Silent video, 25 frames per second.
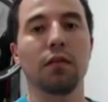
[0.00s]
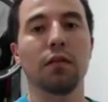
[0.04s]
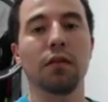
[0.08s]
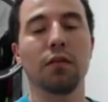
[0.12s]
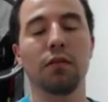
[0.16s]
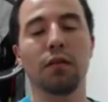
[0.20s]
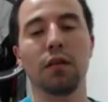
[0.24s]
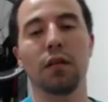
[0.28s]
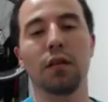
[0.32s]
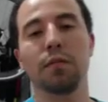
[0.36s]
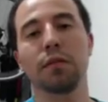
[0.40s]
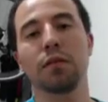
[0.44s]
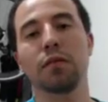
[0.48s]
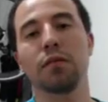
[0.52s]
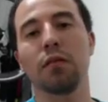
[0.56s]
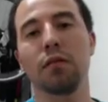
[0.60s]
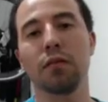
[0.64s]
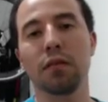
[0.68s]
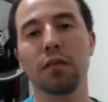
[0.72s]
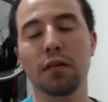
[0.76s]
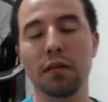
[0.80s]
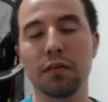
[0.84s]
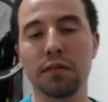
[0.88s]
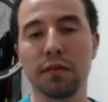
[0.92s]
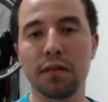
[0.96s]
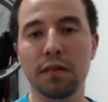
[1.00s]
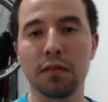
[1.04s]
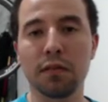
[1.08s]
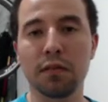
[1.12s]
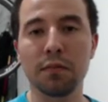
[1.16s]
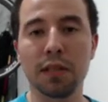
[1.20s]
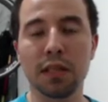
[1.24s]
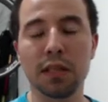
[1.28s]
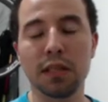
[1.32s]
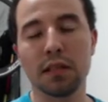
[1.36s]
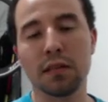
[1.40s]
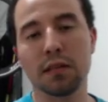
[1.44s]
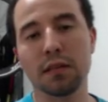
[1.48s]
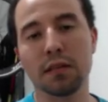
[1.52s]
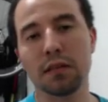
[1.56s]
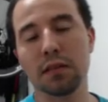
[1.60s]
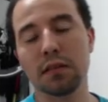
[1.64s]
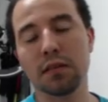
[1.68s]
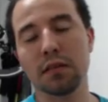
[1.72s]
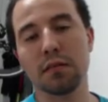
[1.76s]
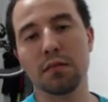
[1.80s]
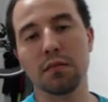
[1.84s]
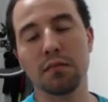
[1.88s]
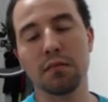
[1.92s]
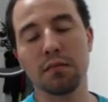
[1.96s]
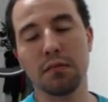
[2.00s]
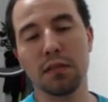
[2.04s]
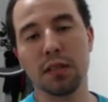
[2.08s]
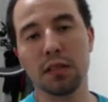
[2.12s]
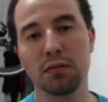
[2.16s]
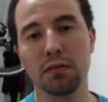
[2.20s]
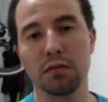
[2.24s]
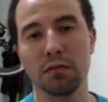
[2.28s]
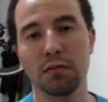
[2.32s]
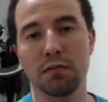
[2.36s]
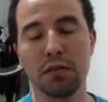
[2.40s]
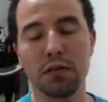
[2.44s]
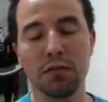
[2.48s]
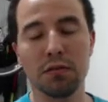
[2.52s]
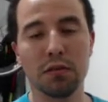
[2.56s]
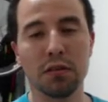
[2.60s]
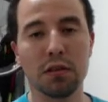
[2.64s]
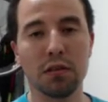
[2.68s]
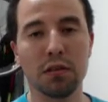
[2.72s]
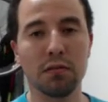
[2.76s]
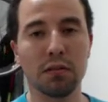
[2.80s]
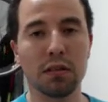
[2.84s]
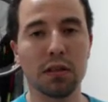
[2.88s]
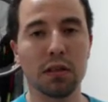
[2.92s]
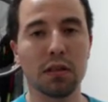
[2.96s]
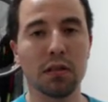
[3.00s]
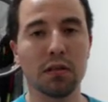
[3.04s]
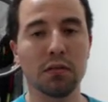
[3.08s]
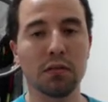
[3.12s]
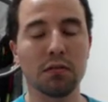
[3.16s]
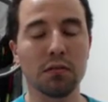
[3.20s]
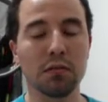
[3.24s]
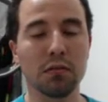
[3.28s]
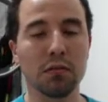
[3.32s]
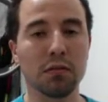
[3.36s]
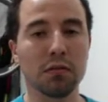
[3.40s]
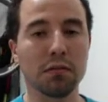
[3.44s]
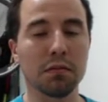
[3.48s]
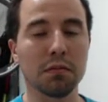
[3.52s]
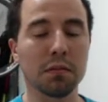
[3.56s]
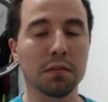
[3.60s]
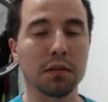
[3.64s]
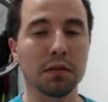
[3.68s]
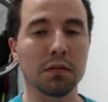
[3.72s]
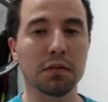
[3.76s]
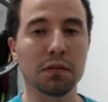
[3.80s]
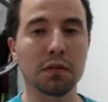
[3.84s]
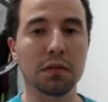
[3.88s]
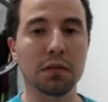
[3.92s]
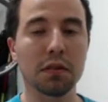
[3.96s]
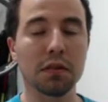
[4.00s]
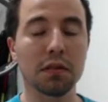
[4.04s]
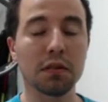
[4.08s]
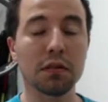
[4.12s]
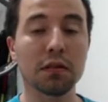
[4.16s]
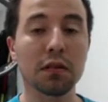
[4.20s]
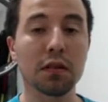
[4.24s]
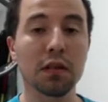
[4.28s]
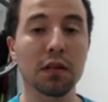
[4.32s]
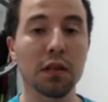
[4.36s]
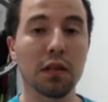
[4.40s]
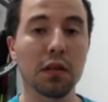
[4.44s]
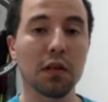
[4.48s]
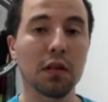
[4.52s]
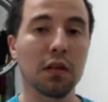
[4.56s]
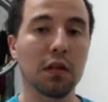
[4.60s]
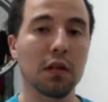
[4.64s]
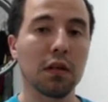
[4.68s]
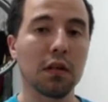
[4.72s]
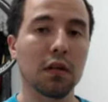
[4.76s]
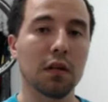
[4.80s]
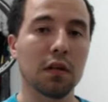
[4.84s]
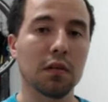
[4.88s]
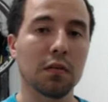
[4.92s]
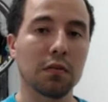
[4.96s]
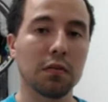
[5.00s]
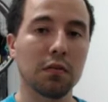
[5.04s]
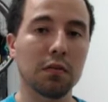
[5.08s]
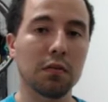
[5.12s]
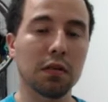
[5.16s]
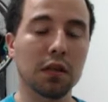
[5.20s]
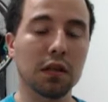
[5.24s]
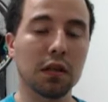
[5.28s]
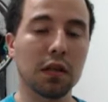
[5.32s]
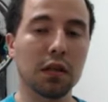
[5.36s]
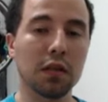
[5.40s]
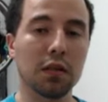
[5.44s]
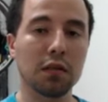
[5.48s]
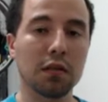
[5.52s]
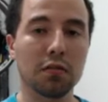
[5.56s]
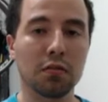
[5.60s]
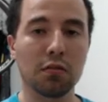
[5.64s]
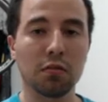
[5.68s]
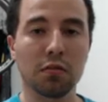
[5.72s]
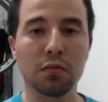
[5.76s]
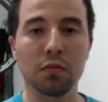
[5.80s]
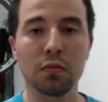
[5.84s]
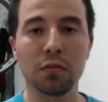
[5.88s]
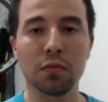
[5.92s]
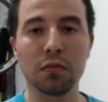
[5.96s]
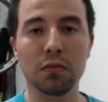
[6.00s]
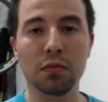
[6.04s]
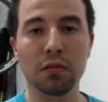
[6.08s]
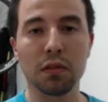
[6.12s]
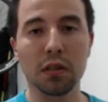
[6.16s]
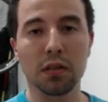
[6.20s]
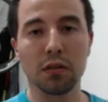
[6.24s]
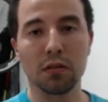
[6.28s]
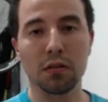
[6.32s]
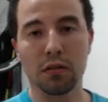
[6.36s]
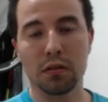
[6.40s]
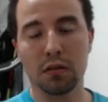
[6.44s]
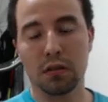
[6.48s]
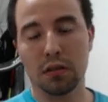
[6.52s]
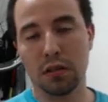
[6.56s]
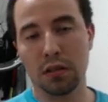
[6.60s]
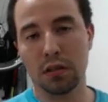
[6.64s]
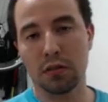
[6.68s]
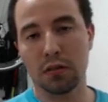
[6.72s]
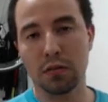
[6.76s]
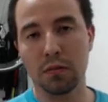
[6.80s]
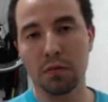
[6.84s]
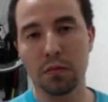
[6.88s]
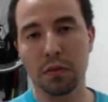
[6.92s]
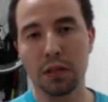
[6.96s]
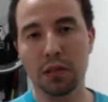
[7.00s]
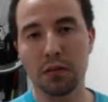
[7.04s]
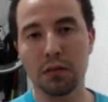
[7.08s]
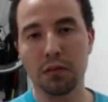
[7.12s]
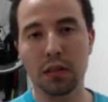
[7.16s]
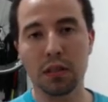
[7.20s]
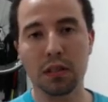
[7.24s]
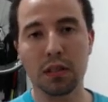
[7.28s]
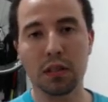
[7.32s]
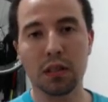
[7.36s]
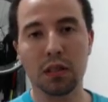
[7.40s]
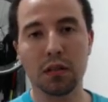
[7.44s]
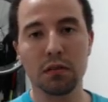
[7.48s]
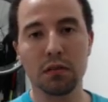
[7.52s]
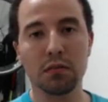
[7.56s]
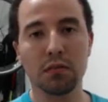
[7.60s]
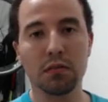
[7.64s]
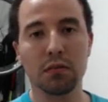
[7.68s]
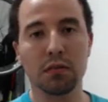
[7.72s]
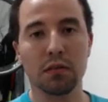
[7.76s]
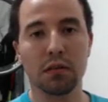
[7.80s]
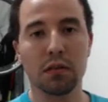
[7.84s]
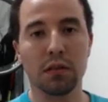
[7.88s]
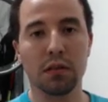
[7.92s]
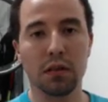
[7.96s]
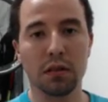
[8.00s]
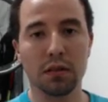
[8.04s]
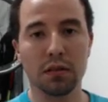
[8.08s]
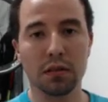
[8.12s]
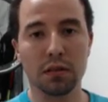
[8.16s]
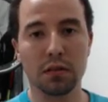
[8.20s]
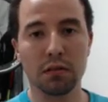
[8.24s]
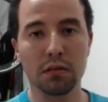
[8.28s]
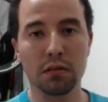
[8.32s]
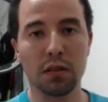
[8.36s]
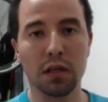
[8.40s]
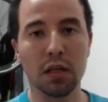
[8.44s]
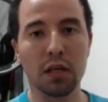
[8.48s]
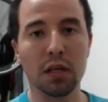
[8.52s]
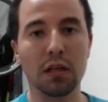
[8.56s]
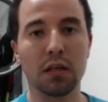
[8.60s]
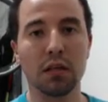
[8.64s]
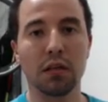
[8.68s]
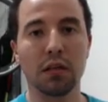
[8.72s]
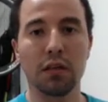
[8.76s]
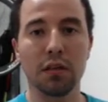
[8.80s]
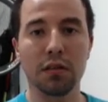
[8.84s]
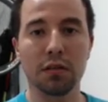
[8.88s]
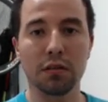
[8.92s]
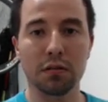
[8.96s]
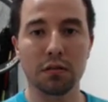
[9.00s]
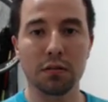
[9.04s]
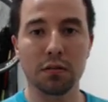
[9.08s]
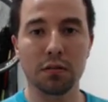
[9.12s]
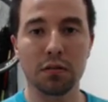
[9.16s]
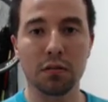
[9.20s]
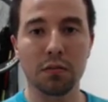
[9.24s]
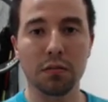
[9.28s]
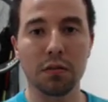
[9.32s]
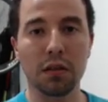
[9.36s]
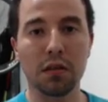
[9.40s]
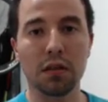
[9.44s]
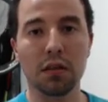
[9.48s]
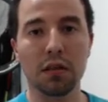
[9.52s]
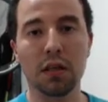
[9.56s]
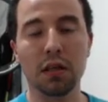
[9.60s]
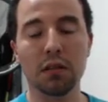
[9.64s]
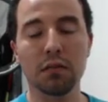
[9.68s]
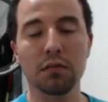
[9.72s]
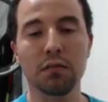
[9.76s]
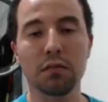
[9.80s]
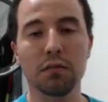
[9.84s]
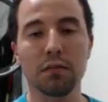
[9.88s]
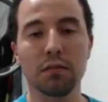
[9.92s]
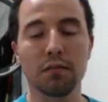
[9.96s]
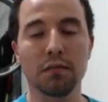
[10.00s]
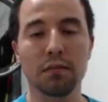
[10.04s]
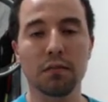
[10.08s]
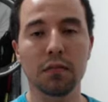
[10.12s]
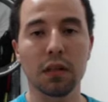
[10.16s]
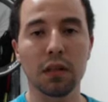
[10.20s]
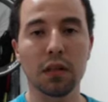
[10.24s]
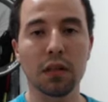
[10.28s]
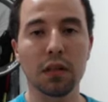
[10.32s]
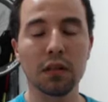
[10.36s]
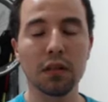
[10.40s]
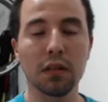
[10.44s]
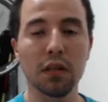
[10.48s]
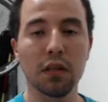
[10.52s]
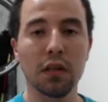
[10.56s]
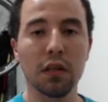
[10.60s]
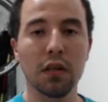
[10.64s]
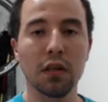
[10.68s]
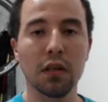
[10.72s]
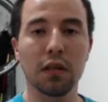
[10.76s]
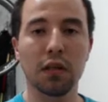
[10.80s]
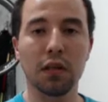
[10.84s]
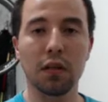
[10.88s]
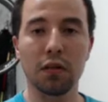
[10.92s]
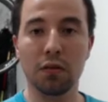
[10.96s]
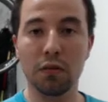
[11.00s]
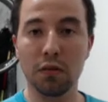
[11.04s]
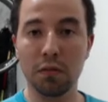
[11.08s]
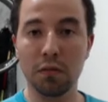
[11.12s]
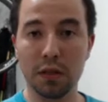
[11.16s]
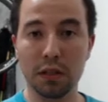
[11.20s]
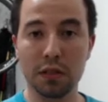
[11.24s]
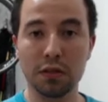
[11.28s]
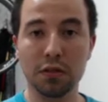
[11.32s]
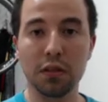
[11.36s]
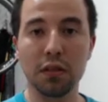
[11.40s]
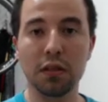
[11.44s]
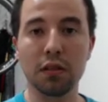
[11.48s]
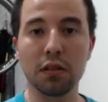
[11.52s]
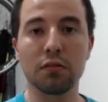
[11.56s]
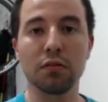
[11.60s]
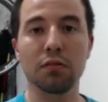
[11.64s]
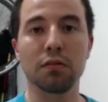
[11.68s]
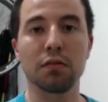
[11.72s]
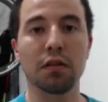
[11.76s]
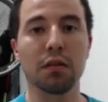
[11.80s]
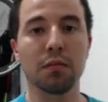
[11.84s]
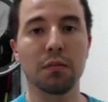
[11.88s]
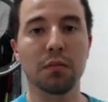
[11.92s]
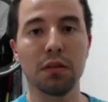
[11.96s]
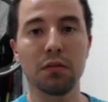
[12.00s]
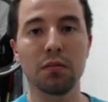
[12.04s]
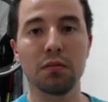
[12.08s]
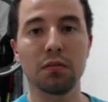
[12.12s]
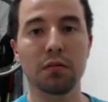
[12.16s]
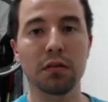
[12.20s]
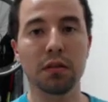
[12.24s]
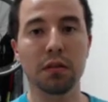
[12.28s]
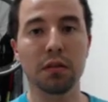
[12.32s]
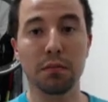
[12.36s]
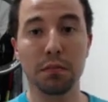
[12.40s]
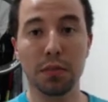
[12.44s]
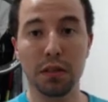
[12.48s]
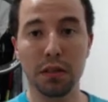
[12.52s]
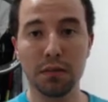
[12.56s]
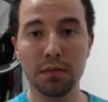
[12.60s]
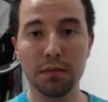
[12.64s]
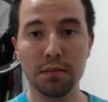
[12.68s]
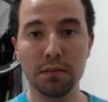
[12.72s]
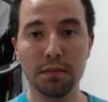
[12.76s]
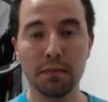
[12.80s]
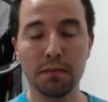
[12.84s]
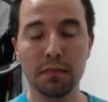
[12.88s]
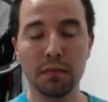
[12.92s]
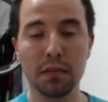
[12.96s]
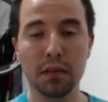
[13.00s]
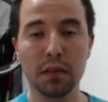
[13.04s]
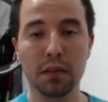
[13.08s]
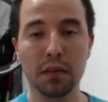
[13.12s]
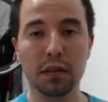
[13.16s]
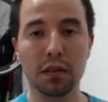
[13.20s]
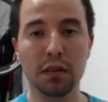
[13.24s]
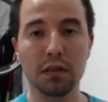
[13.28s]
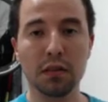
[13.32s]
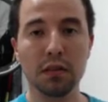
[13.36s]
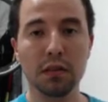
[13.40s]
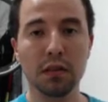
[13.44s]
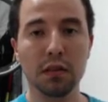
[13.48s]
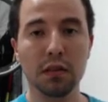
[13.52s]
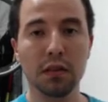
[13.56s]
Olá pessoal, aqui quem fala é o Max, mais um vídeo aqui do canal do YouTube para vocês. Primeiro agradeço a todo mundo que acompanha o canal, que deixa seu like, deixa seu comentário, né? Que compartilha com os amigos também, né?